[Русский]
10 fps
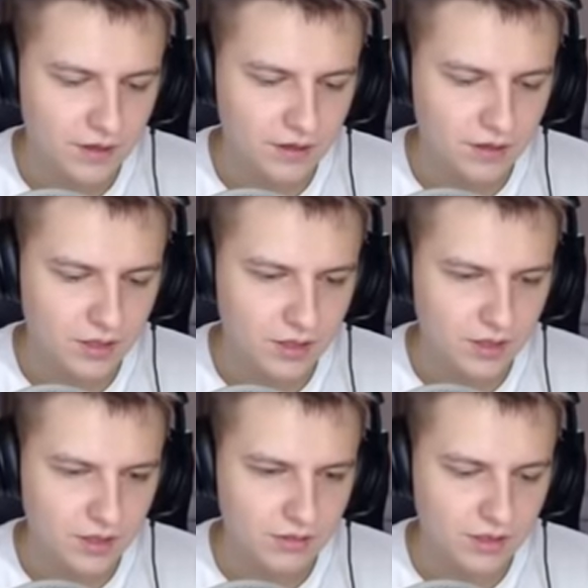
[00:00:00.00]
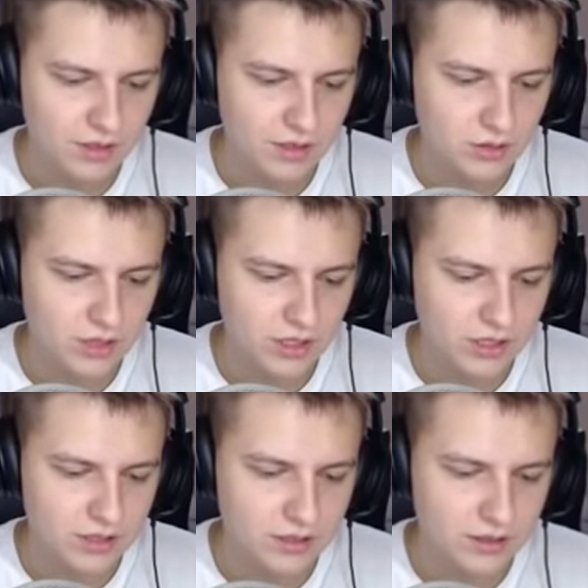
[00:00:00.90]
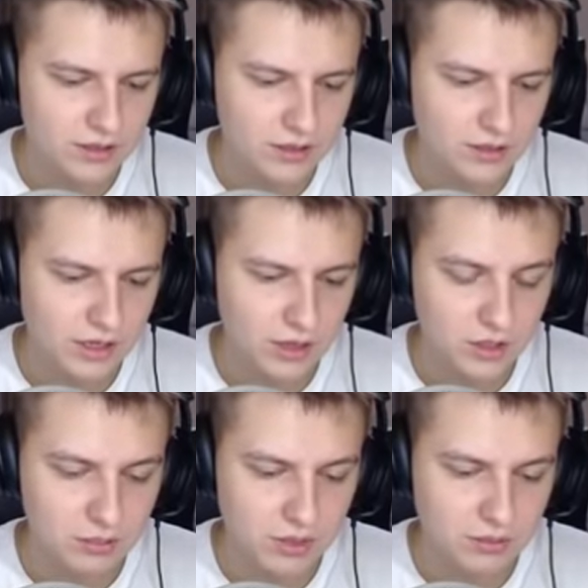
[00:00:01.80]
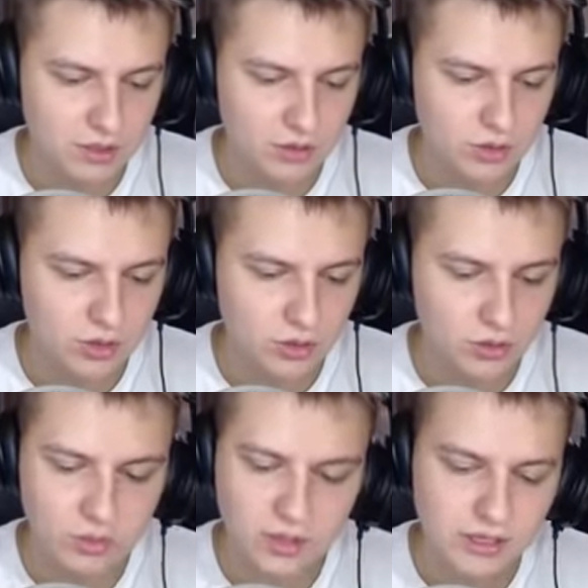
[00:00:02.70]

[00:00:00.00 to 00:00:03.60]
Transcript: Нет, не видел, ну ладно. А, у нас 5 банок уже, норм.